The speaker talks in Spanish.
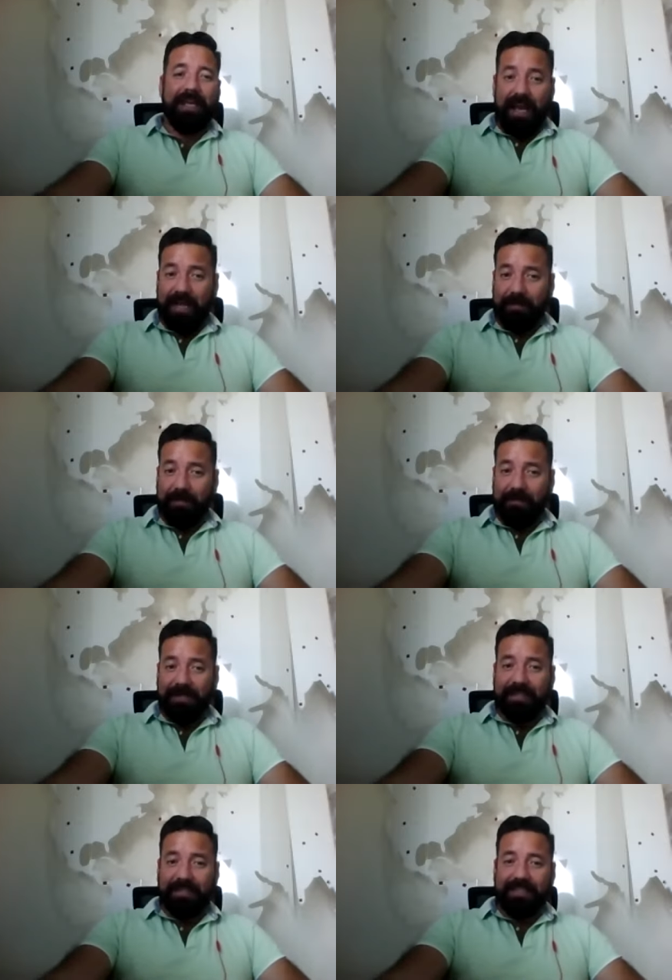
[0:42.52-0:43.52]
Además de ser
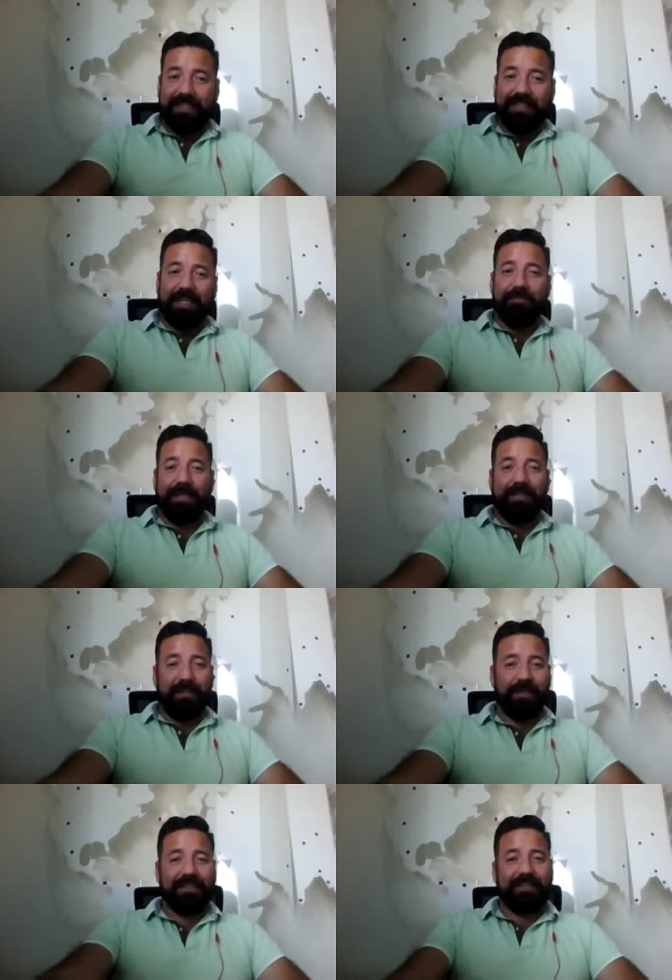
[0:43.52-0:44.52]
entrenador de
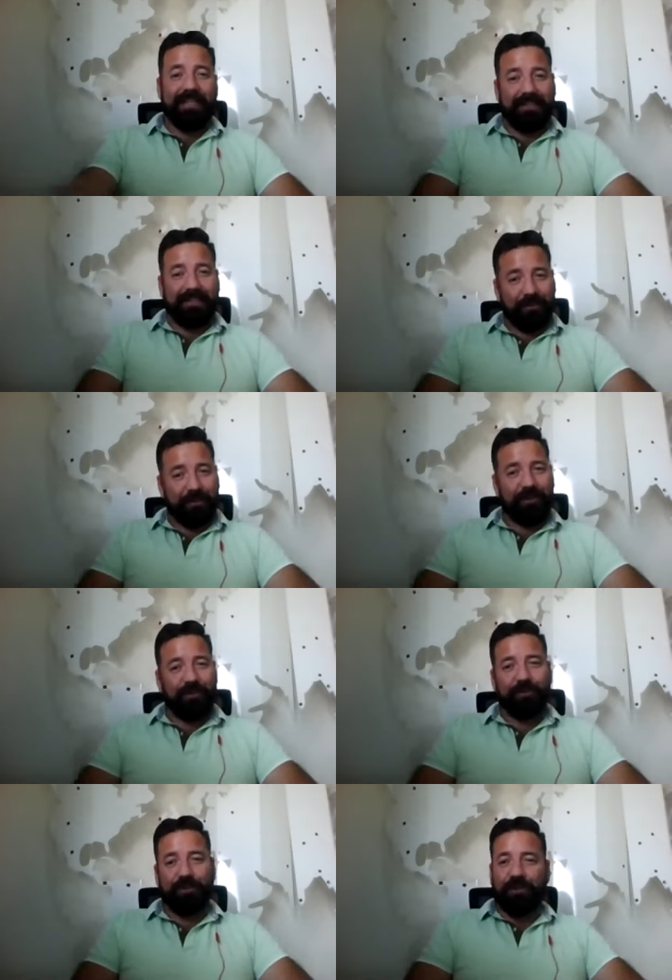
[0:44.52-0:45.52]
emprendedores, asesor y
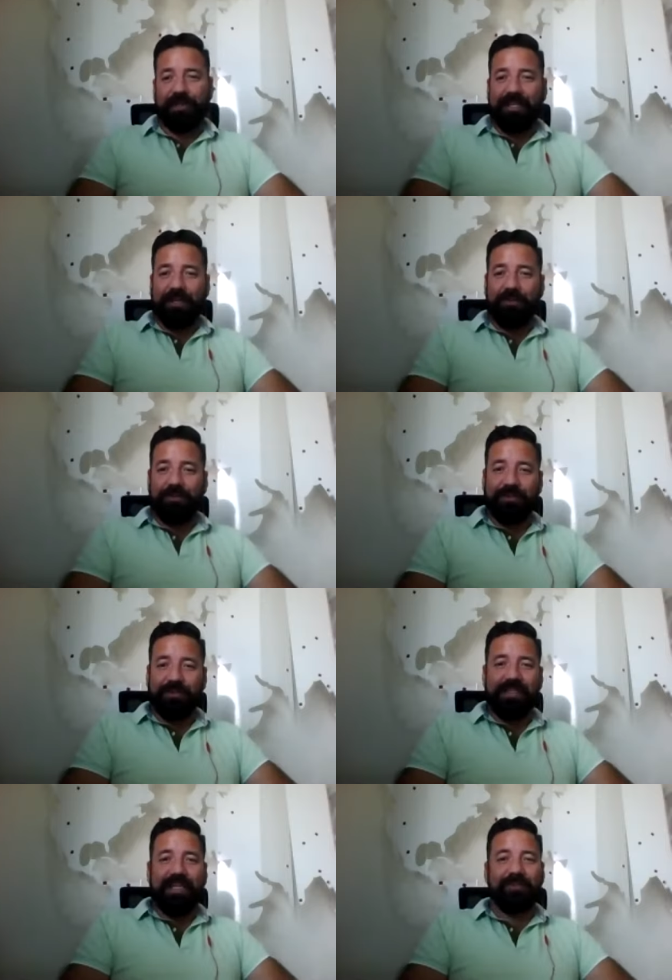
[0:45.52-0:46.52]
consultor de
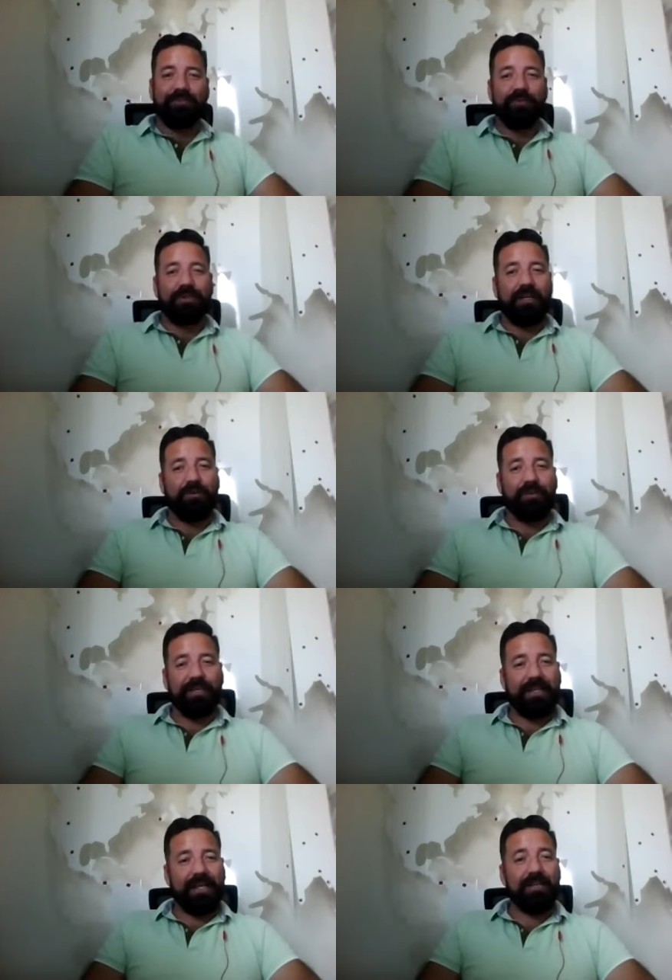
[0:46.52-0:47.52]
negocios, es
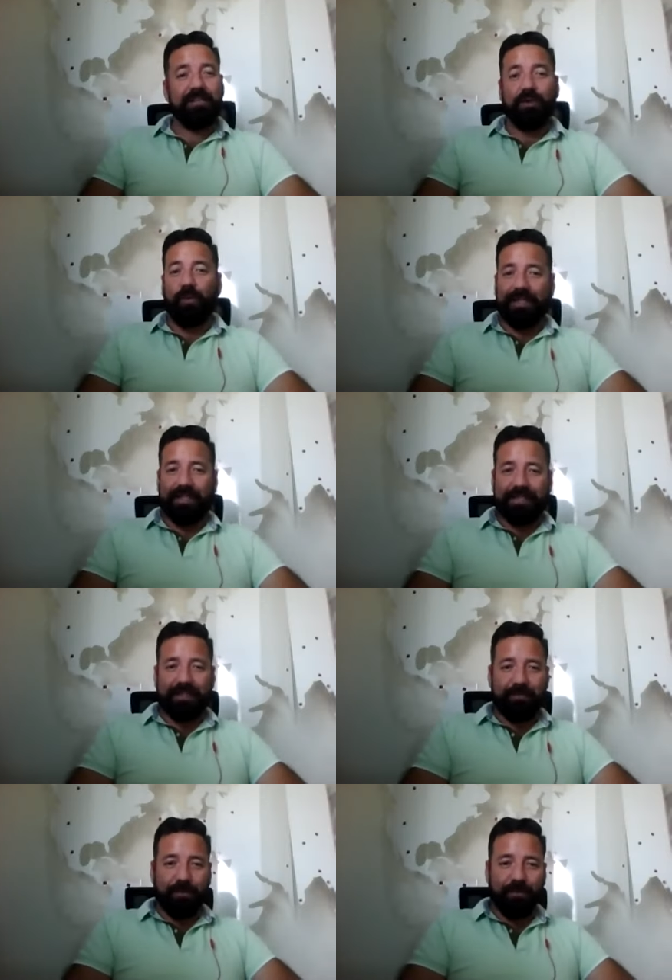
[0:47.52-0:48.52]
fundador de The Wellness
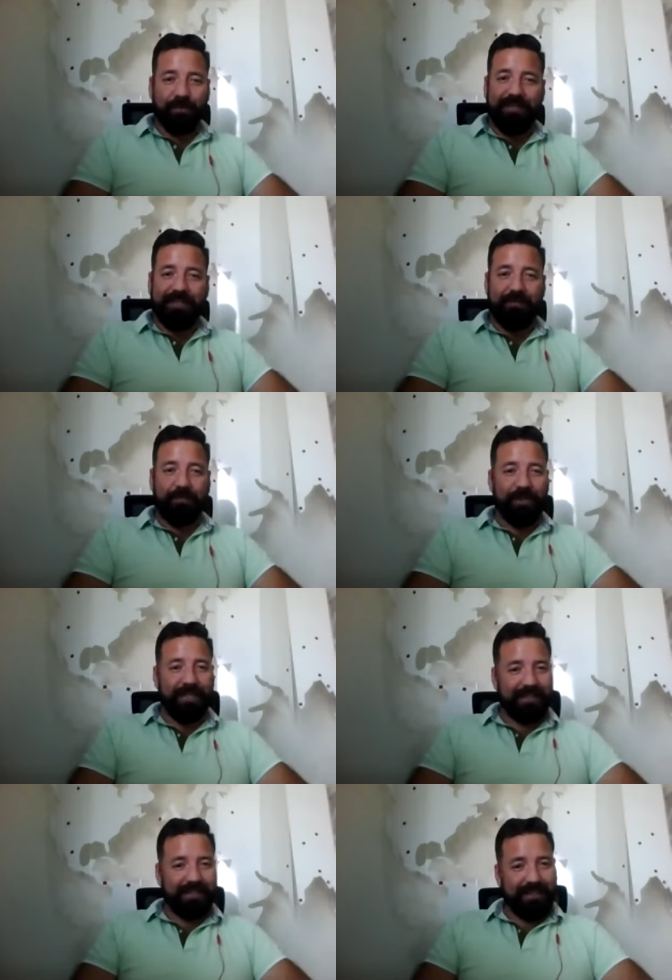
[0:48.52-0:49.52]
and Productivity
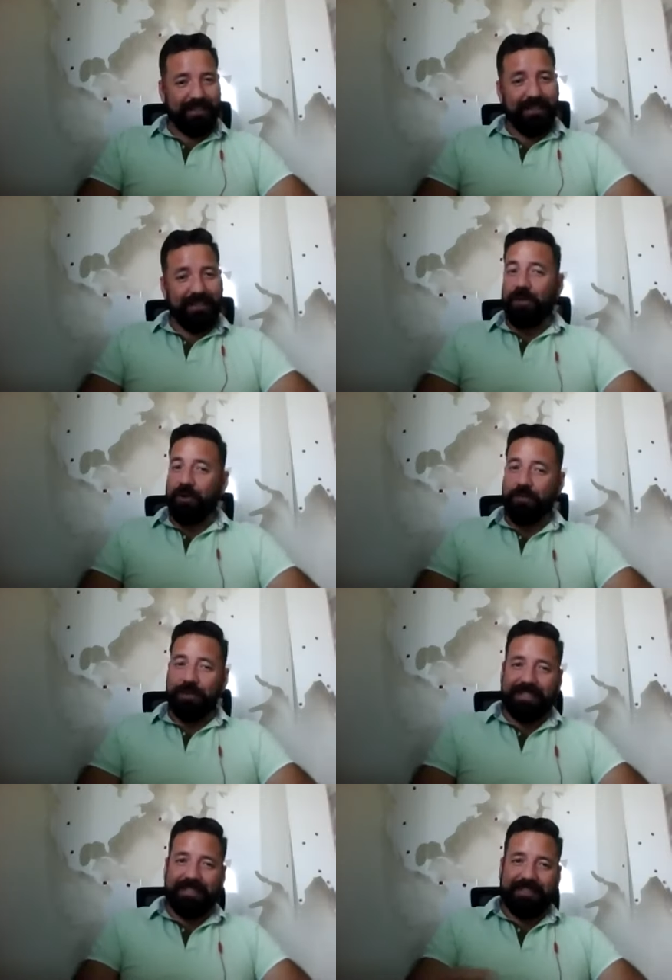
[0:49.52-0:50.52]
Project. ¿Cómo
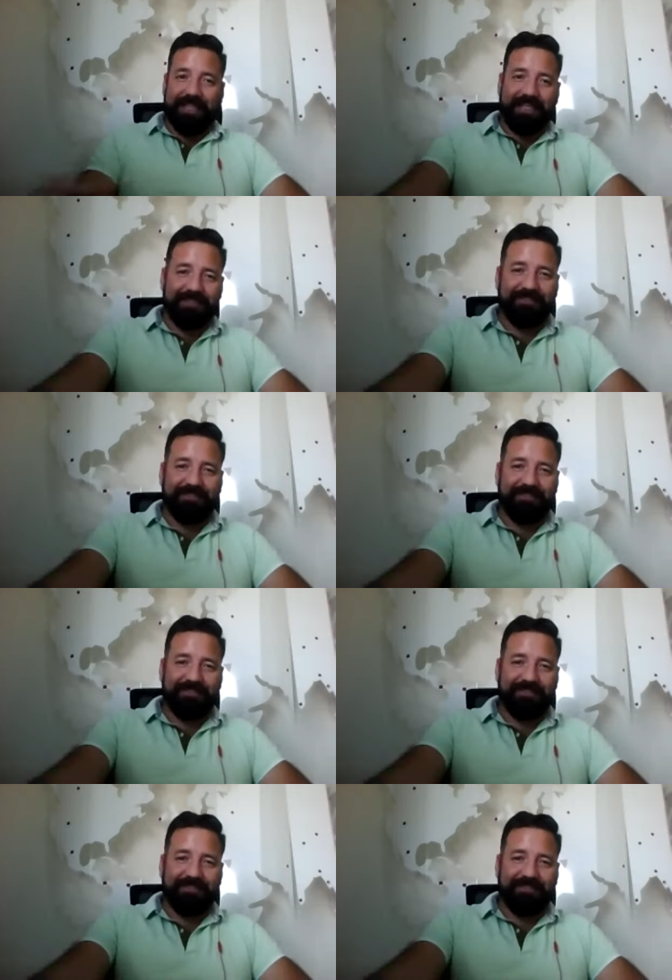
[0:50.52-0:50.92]
estás, Isaac?